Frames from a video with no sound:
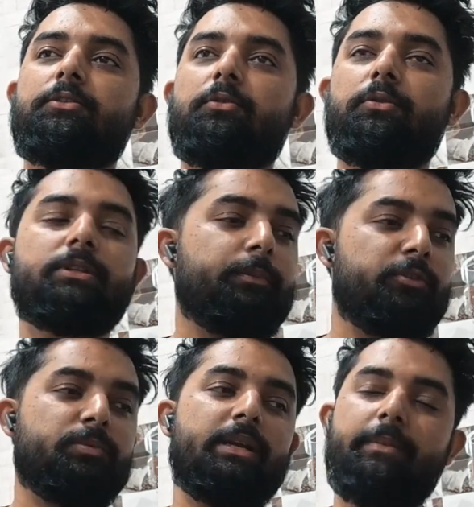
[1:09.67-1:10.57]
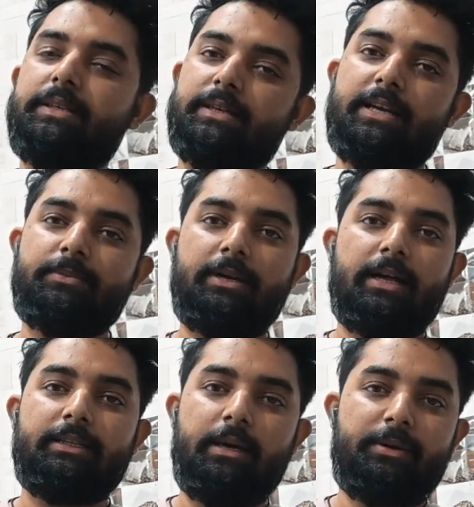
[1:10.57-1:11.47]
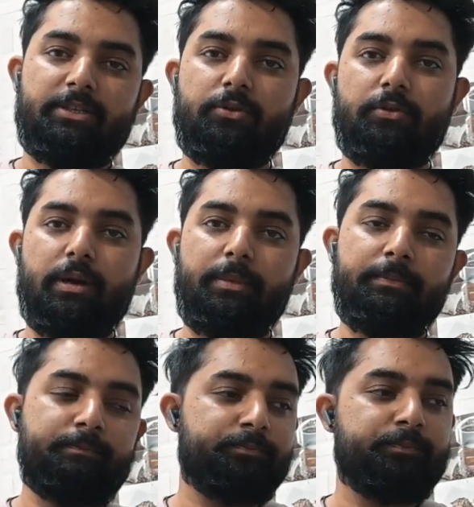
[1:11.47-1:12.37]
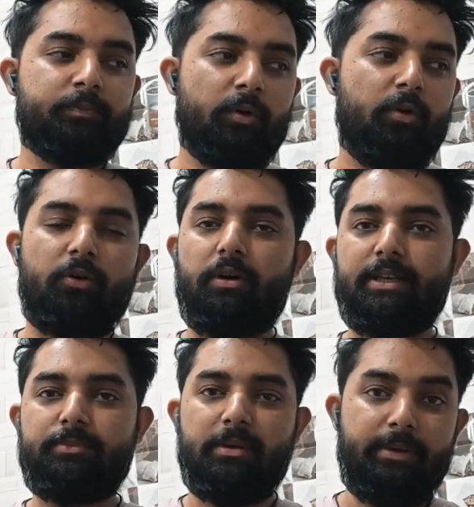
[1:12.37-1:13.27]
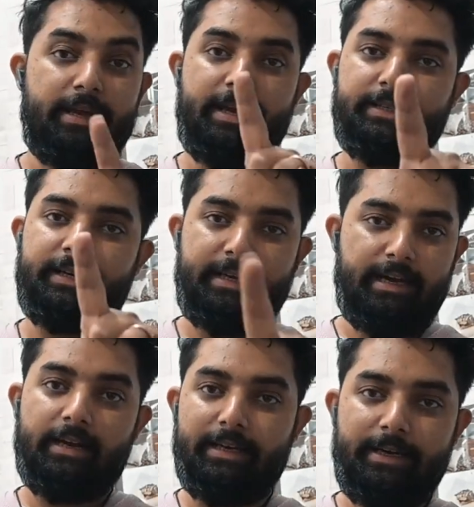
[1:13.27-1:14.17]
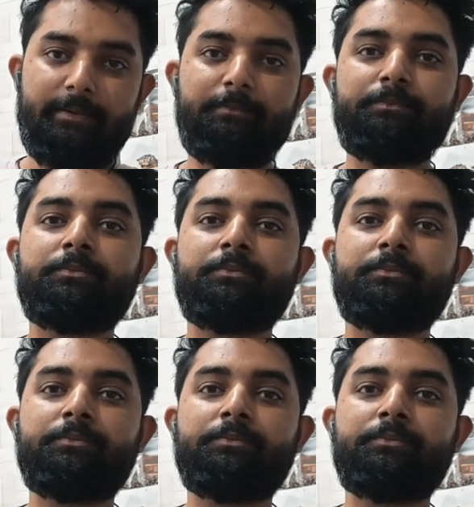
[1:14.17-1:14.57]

तो सब कुछ मैंने मिक्स करके इसमें डाल दिया प्रेशर कुकर में और इसमें अभी एक सीटी आ गई है